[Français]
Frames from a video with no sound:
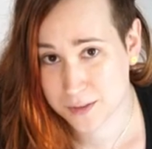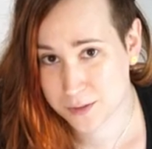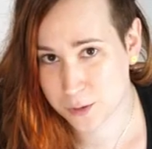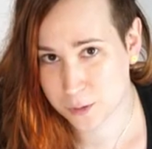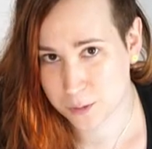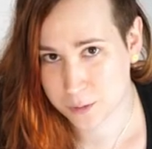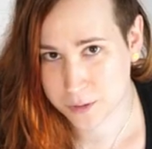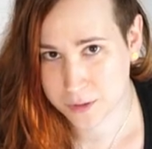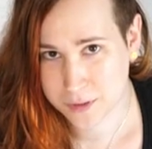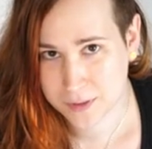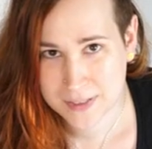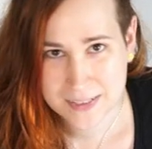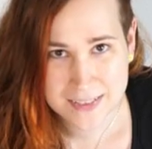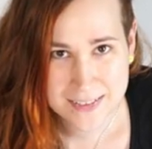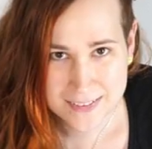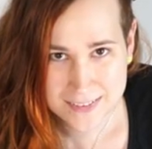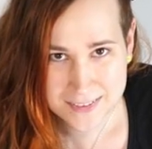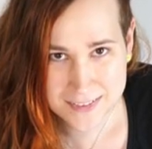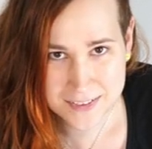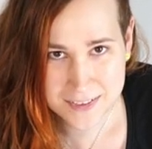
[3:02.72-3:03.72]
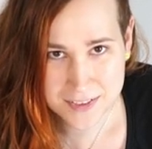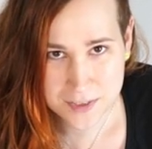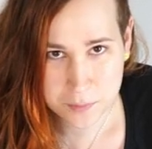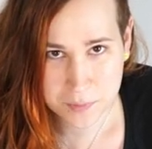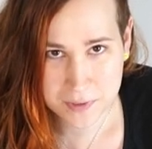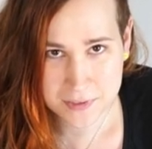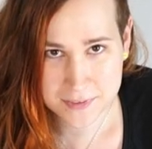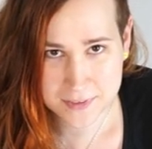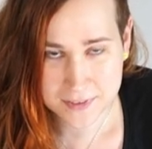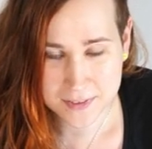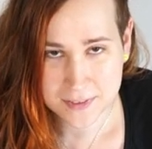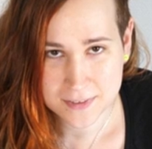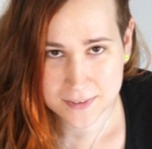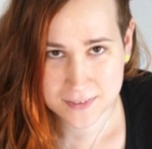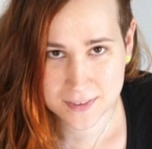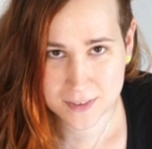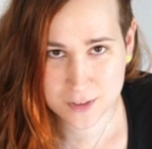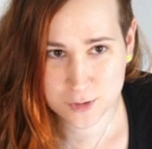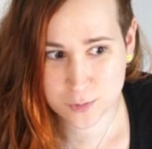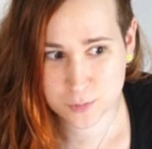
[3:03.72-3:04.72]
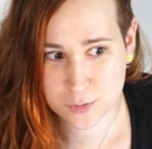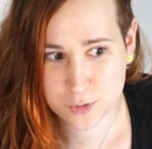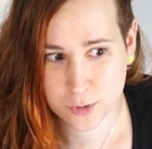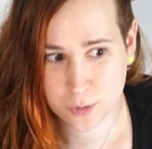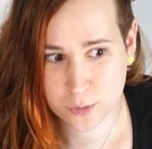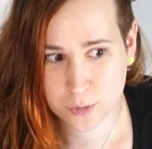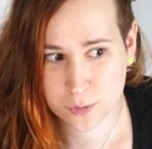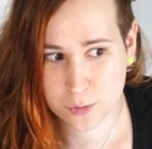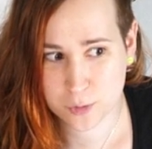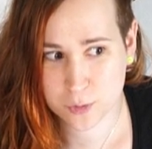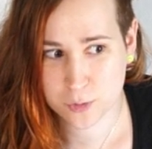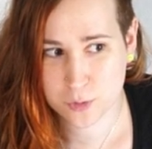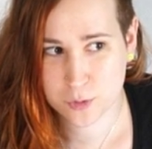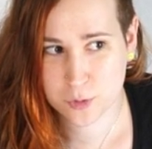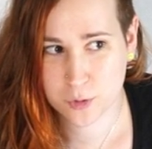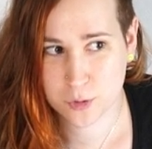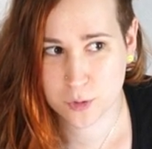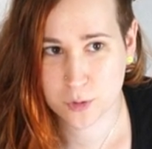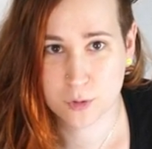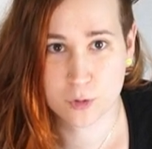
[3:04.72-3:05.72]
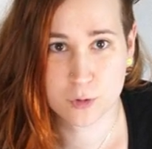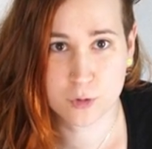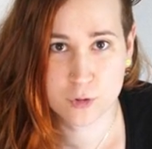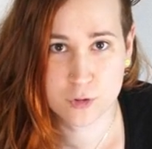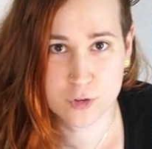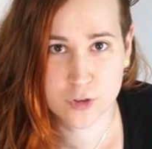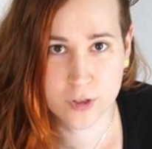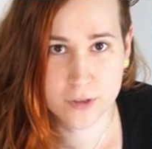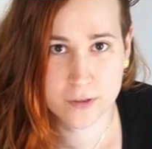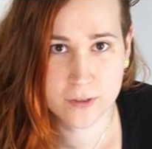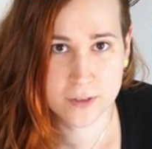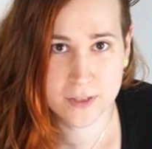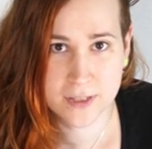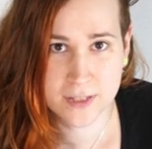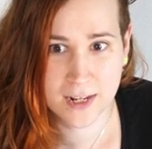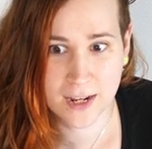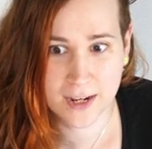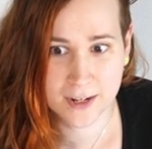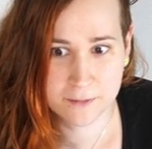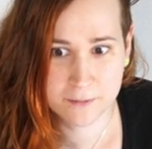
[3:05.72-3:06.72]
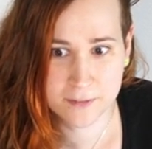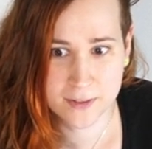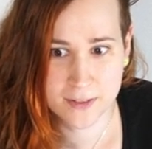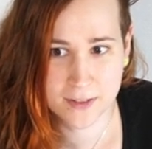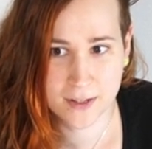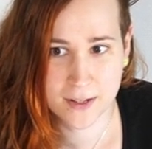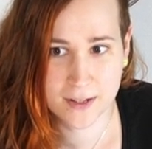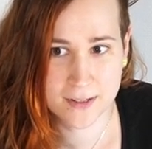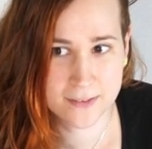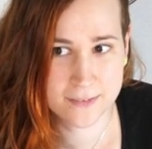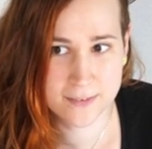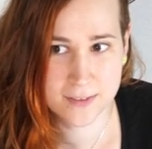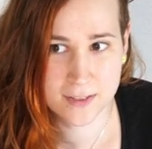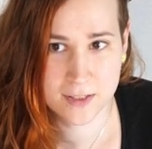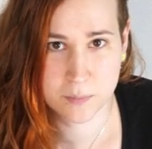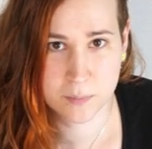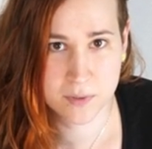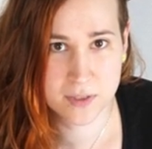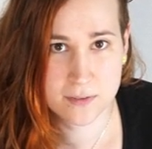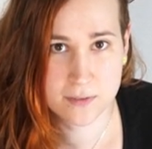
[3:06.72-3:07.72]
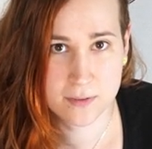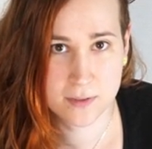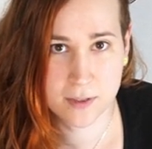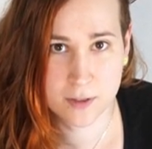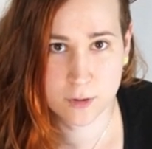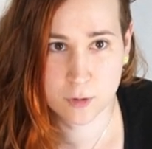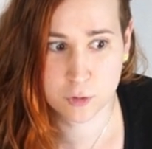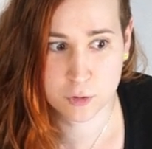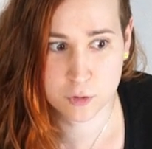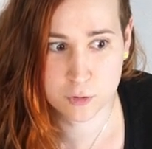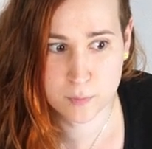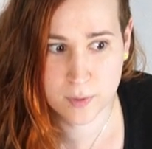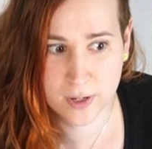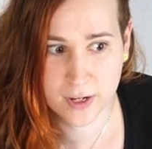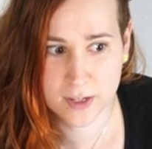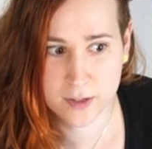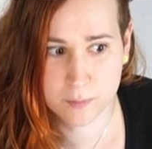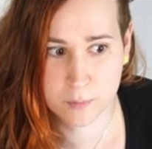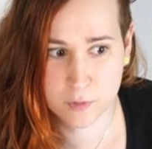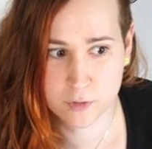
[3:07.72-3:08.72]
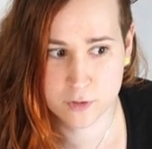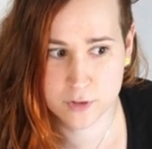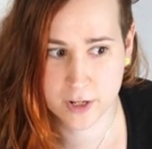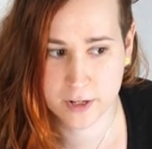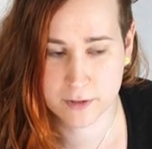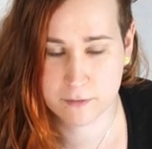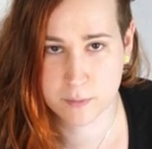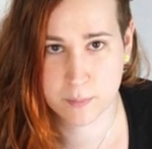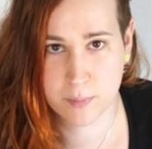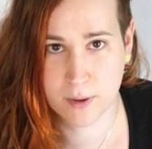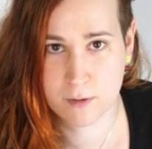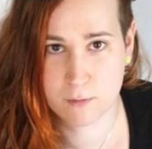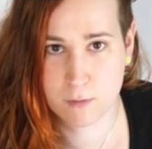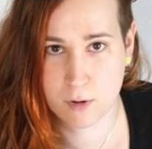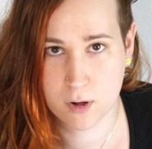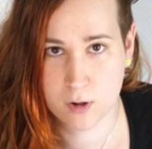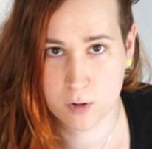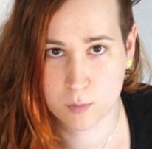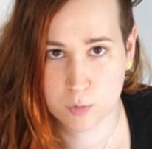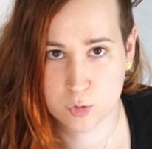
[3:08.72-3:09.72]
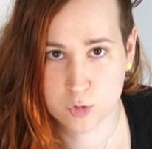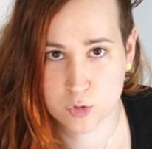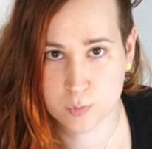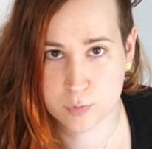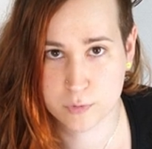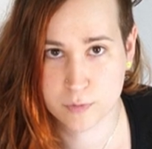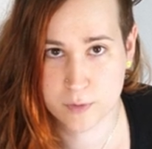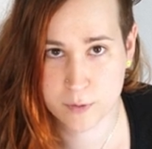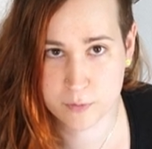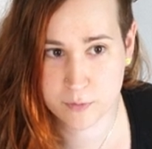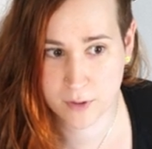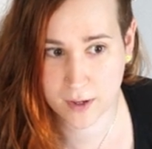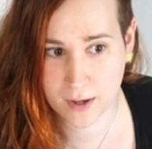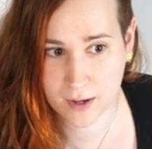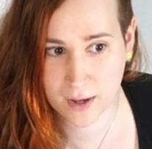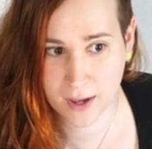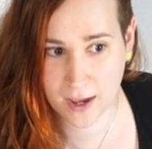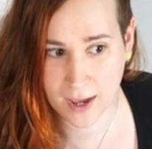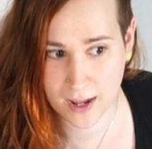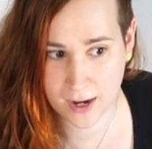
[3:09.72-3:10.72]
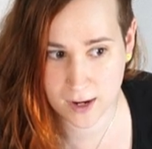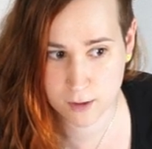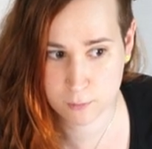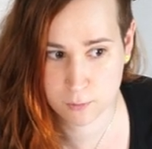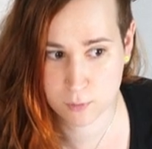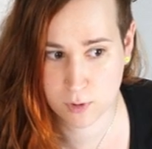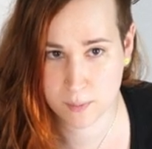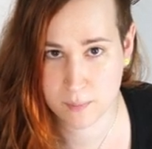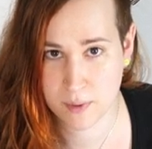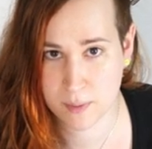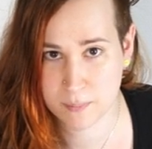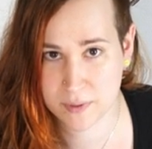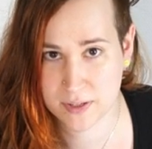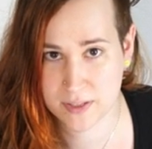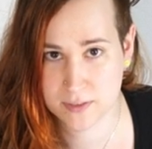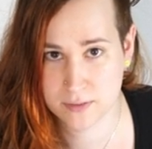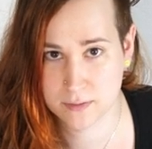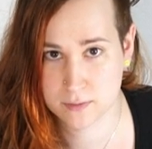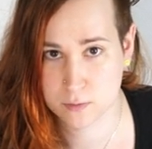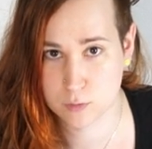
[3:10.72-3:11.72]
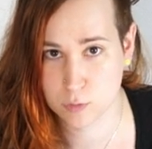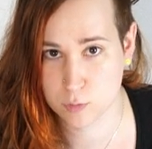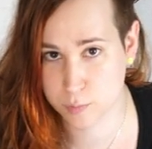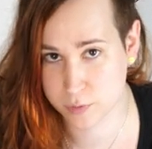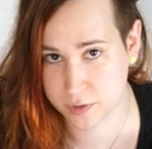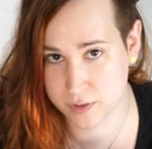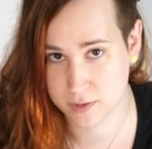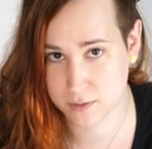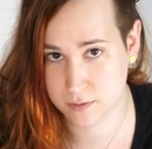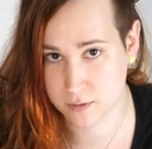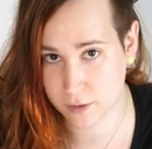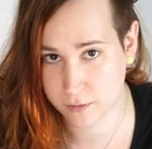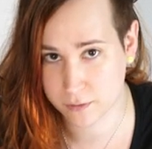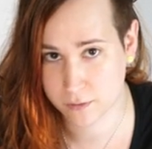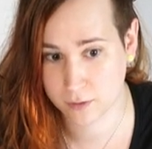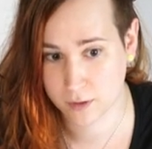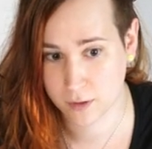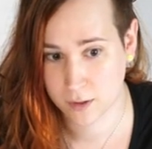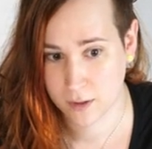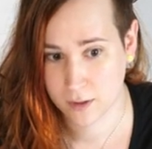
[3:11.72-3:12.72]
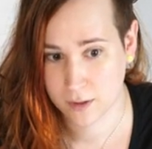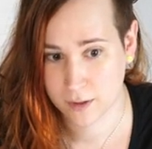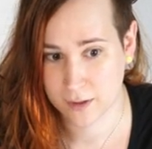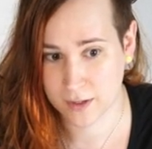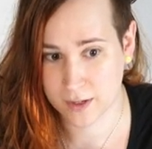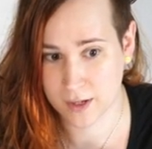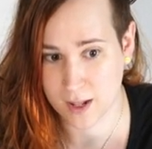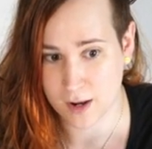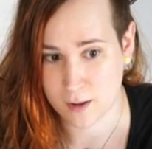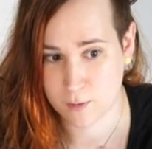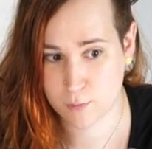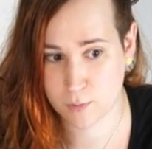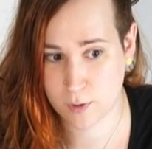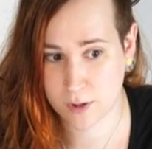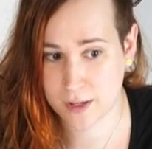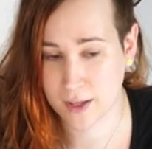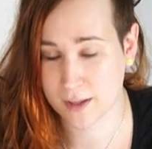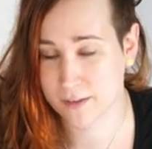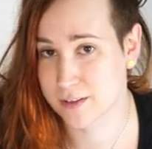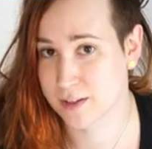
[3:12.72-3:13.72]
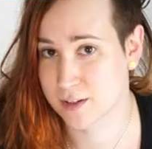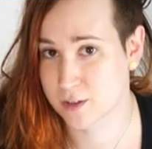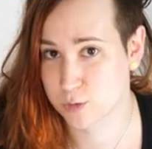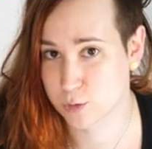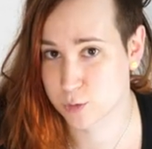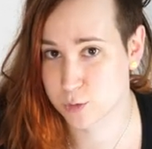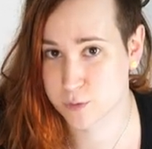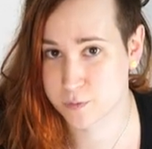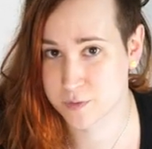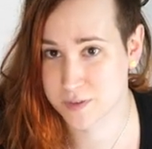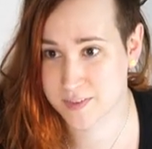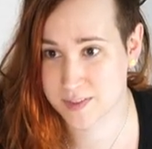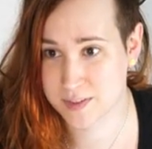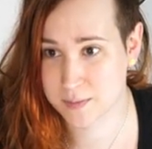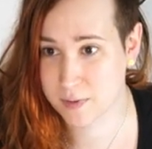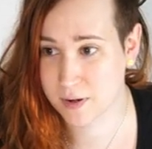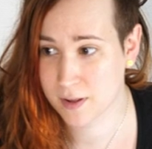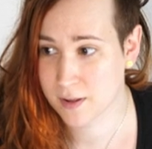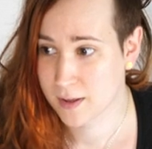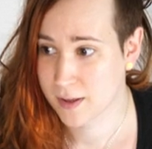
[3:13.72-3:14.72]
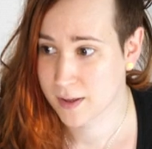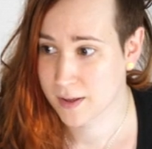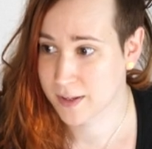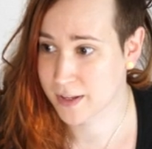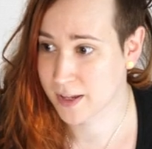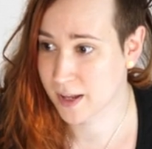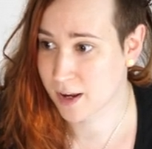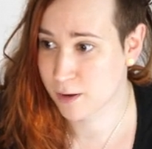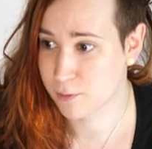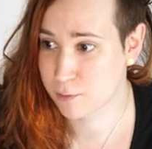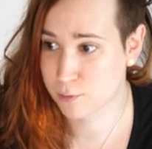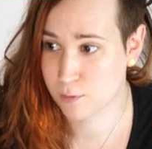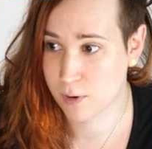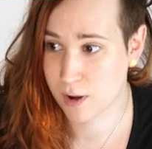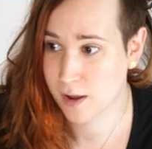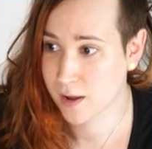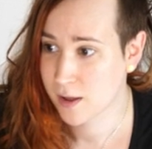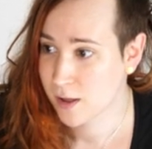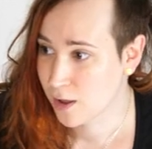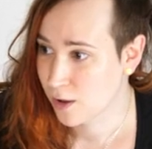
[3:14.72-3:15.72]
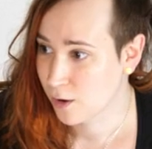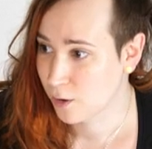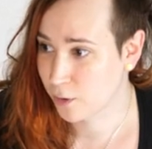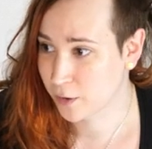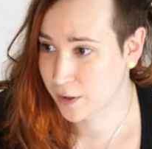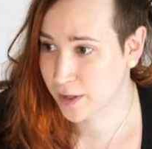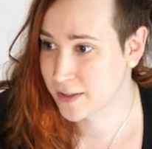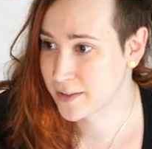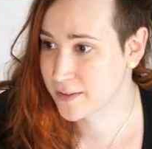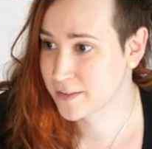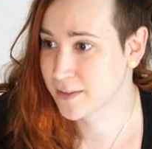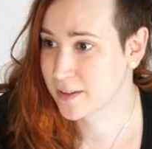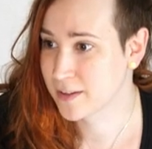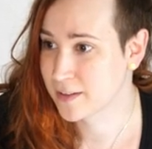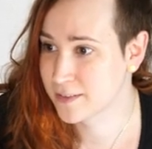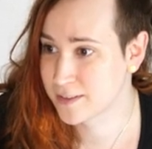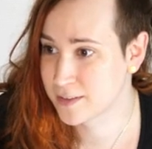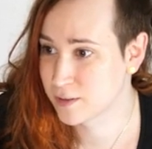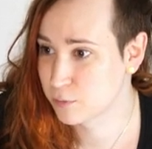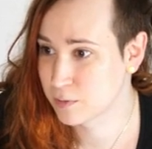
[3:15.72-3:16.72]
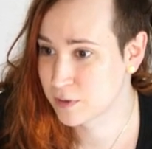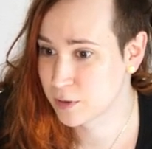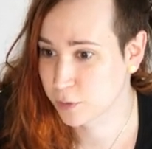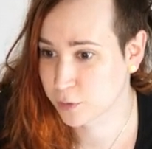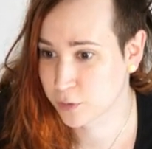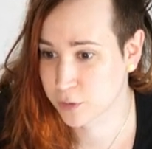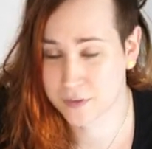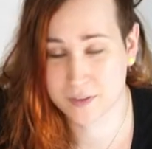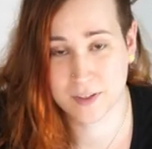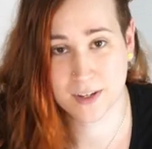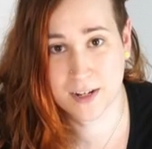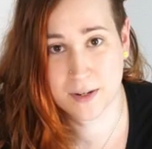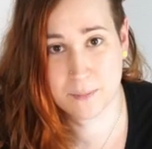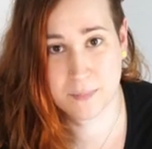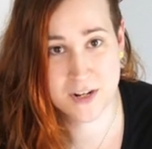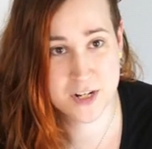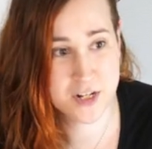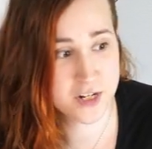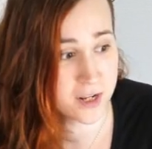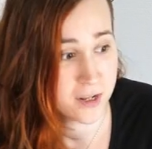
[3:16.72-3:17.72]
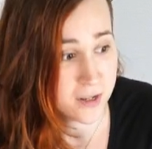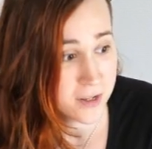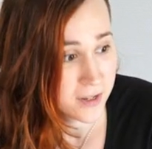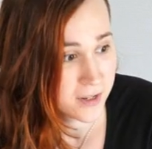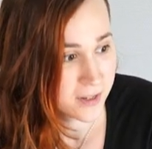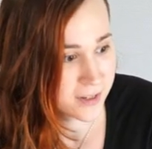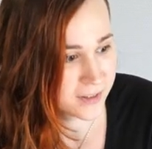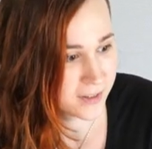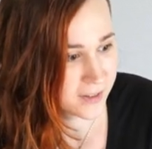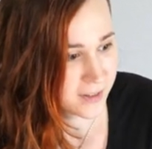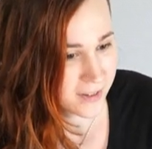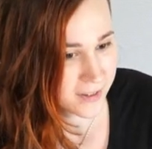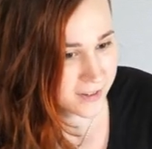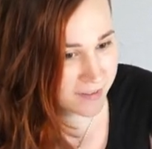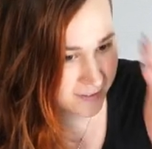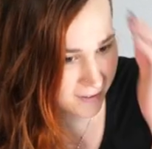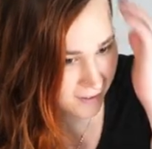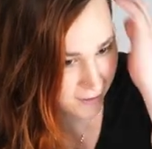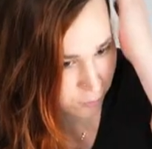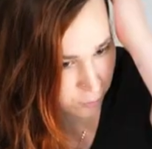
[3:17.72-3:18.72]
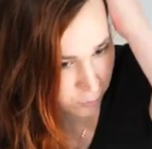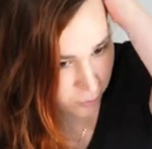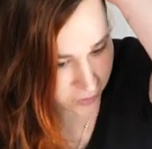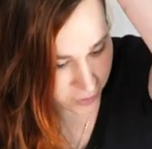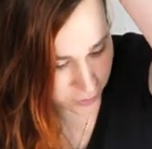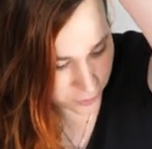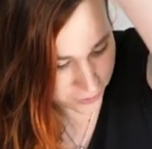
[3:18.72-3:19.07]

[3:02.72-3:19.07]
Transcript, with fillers: Donc, ce qui s'est passé, c'est que je me suis rendu compte que le Notion, il arrivait à ses limites, et que numériquement, j'arrivais pas à voir comment je pouvais faire à la fois ma prise de petites notes, et à la fois garder les choses visibles, et à la fois organiser les 18 entretiens et les machins, et extraire tous ces